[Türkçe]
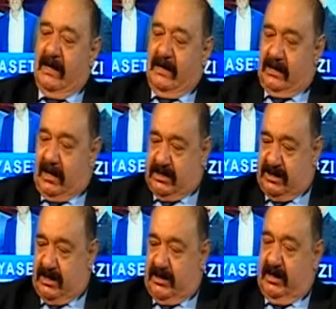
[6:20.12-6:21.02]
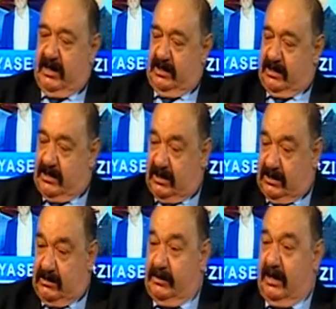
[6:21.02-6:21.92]
geleceğiyle ilgili,
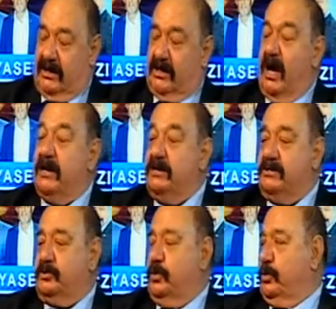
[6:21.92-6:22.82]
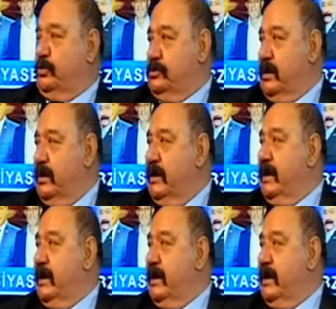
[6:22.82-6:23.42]
yatırımla ilgili hangisi doğruysa